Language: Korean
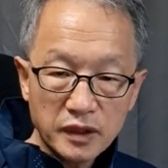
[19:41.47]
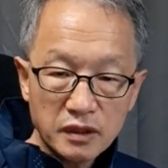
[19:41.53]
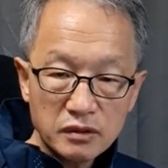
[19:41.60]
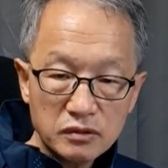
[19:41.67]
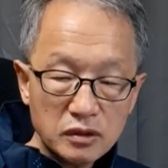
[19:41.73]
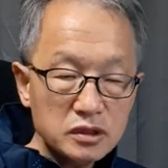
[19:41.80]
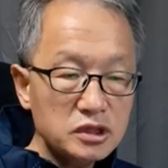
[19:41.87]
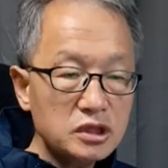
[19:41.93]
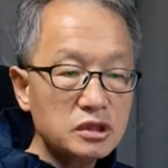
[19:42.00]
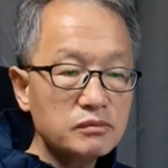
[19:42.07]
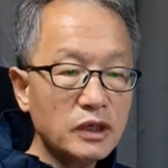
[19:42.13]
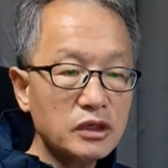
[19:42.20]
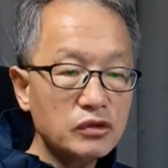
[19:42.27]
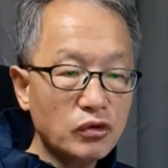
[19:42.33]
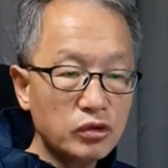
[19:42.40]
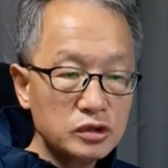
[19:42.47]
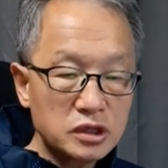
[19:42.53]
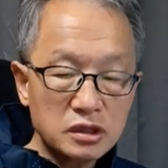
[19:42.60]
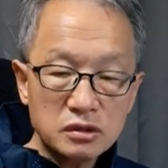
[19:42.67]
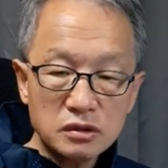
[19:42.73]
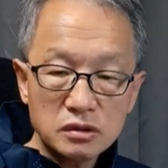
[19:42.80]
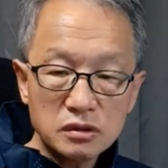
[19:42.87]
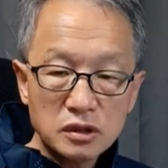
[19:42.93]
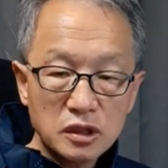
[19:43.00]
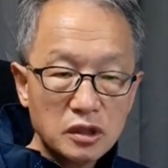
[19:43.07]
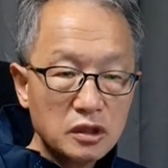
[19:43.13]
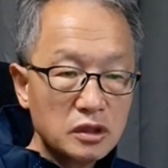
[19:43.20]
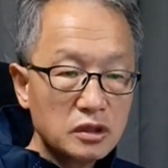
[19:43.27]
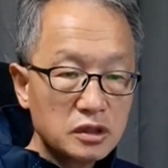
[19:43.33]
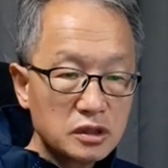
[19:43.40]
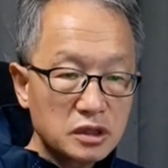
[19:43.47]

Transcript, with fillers: 그 이승만이 혼자서 어,